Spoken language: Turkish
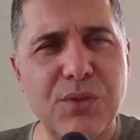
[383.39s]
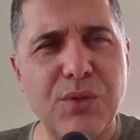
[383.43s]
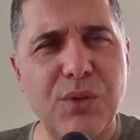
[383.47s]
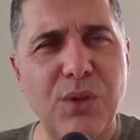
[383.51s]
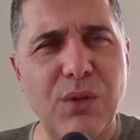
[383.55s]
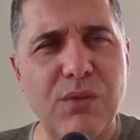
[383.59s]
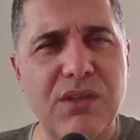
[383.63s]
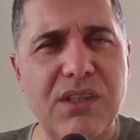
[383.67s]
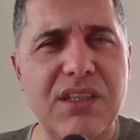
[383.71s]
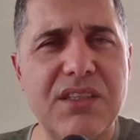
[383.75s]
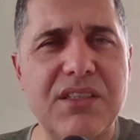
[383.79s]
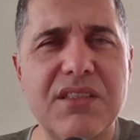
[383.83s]

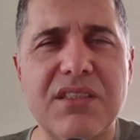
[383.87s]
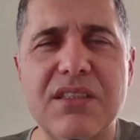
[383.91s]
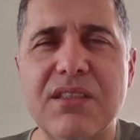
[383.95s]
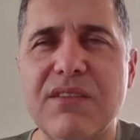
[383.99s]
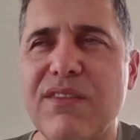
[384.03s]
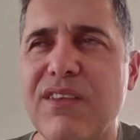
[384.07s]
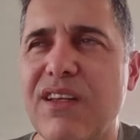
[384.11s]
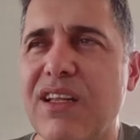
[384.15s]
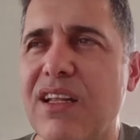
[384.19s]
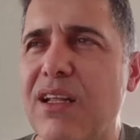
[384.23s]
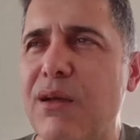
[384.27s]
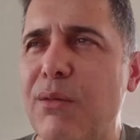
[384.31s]
Covid aşısını
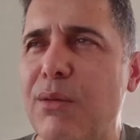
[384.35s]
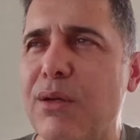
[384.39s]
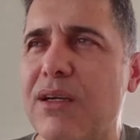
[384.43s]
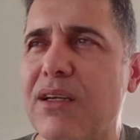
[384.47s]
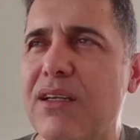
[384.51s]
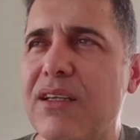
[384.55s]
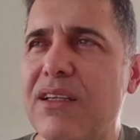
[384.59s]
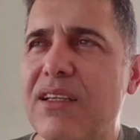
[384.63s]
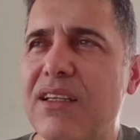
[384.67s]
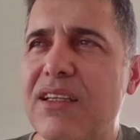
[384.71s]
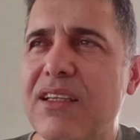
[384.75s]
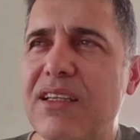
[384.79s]
falan ama
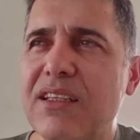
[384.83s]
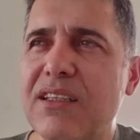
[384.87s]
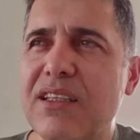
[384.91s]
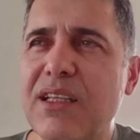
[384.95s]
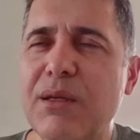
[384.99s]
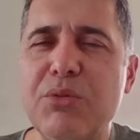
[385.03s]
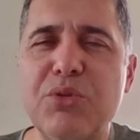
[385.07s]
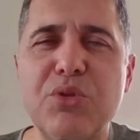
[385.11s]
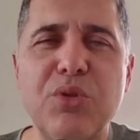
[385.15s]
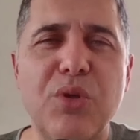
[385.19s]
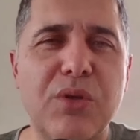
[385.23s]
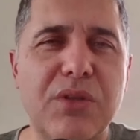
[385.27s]

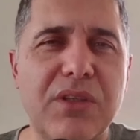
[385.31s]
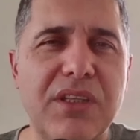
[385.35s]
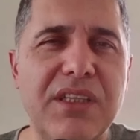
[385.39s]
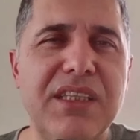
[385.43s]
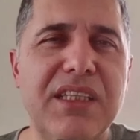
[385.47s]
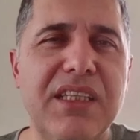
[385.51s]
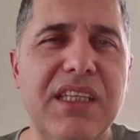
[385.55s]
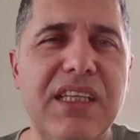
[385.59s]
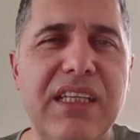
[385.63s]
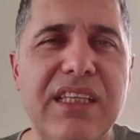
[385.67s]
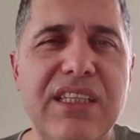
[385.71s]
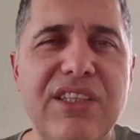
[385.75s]
tabii çok da
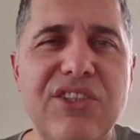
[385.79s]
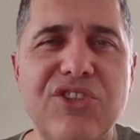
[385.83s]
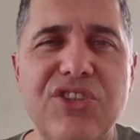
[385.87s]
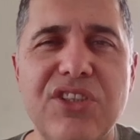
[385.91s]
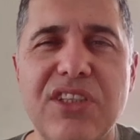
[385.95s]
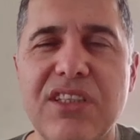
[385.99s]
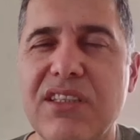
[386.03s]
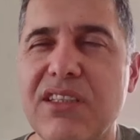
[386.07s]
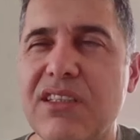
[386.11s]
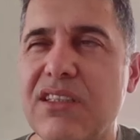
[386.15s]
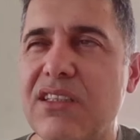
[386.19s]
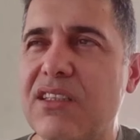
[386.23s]
yine linç
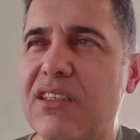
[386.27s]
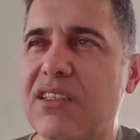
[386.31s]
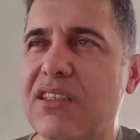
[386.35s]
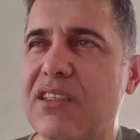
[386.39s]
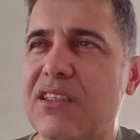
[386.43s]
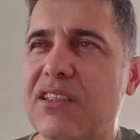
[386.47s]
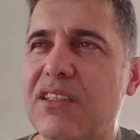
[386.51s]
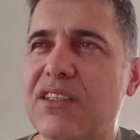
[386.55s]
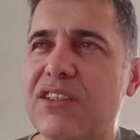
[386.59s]
yeriydik.